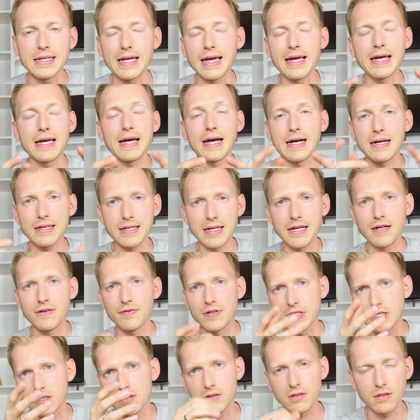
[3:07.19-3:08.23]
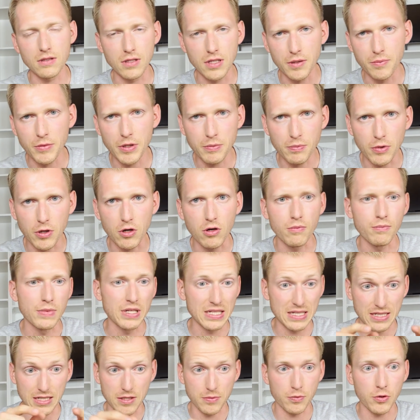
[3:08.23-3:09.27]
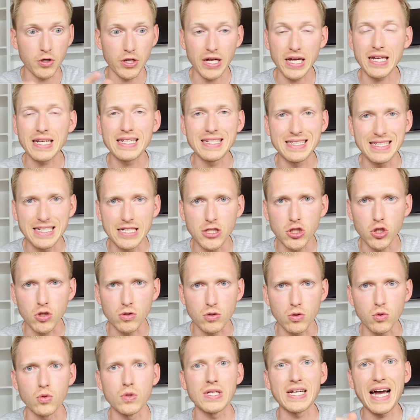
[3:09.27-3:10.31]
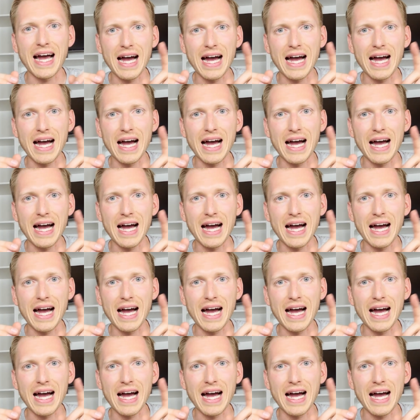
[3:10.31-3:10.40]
Äh, ach ja, falls du es noch nicht mitbekommen hast, das Projekt ist eh schon tot.